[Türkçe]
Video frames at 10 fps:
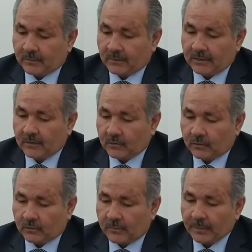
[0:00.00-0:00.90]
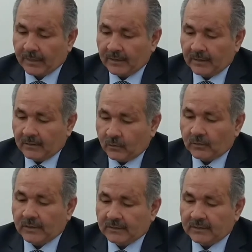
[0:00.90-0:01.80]
Niye kulunu
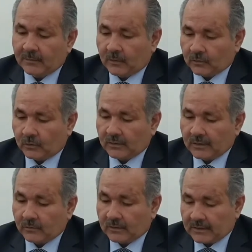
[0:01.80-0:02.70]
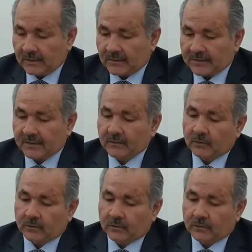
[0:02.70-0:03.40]
yönlendirmiyor doğruya doğru, kendisine doğru?